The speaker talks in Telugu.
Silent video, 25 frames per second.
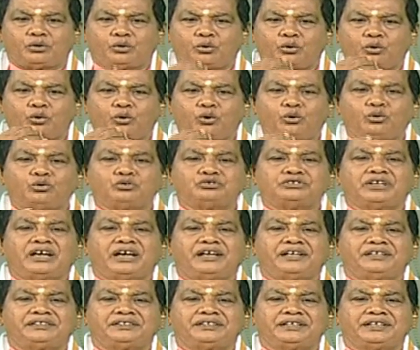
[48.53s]
నోరు
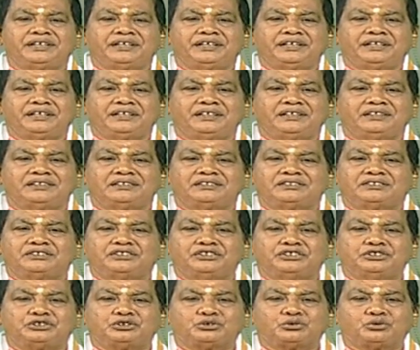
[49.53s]
జారితే
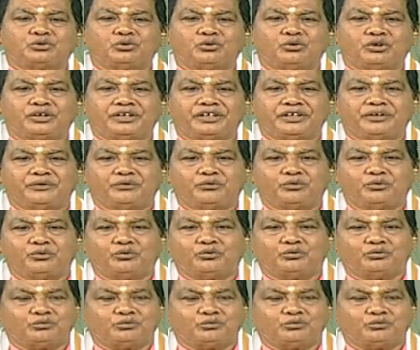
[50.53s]
తీసుకోలేము